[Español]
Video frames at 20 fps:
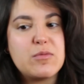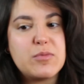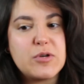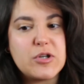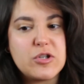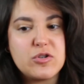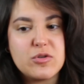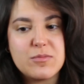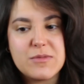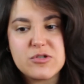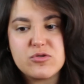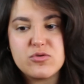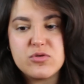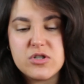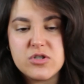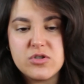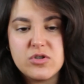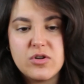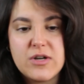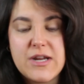un poquito más su
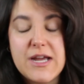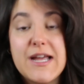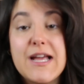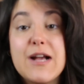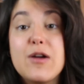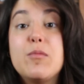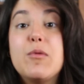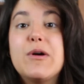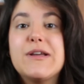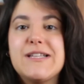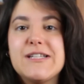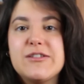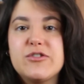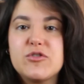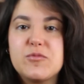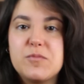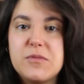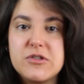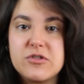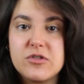historia. Es que como hay
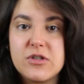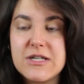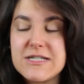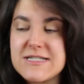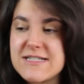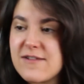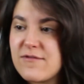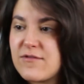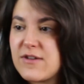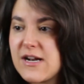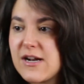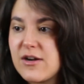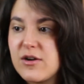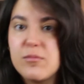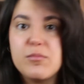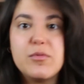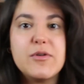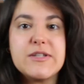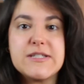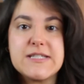tantos personajes, al final
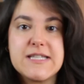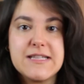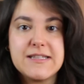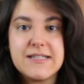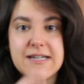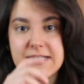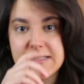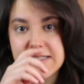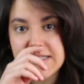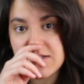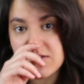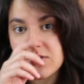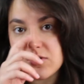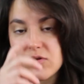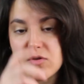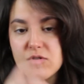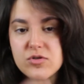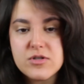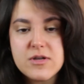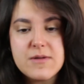no puedes centrarte en
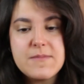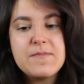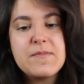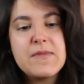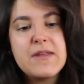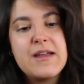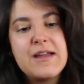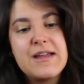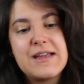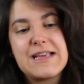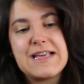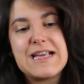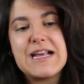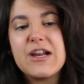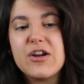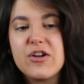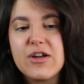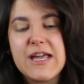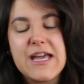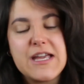todos. Claro. Y
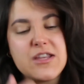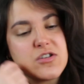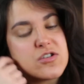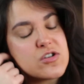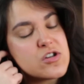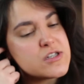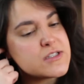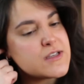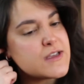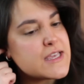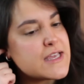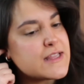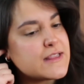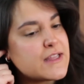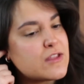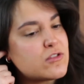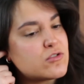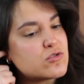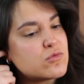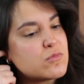creo que a ellos no les habían
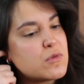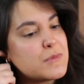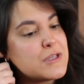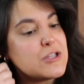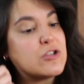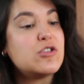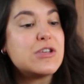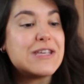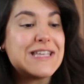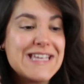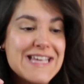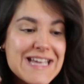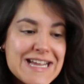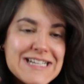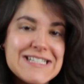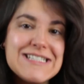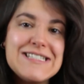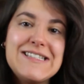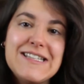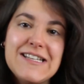dado su momento. Y
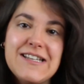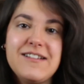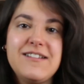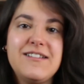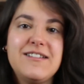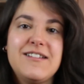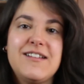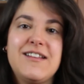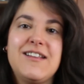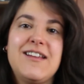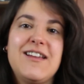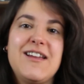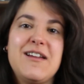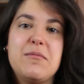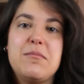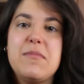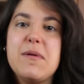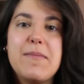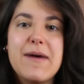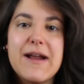este
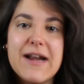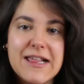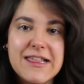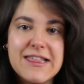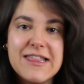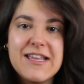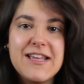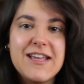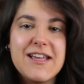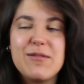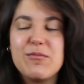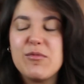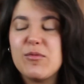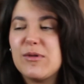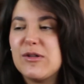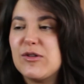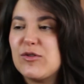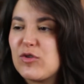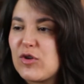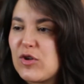me parece el
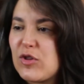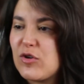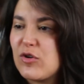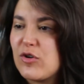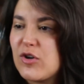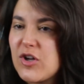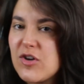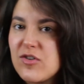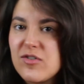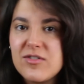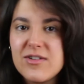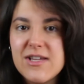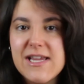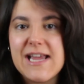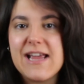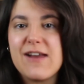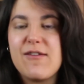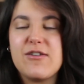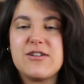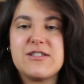momento idóneo
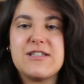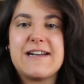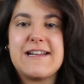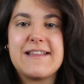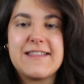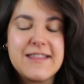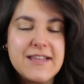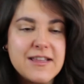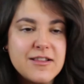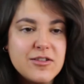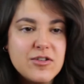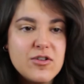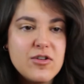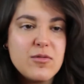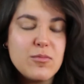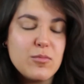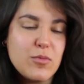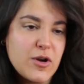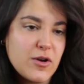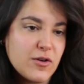y que lo están
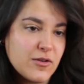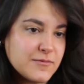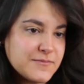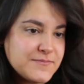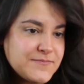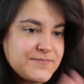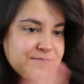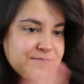haciendo, bueno,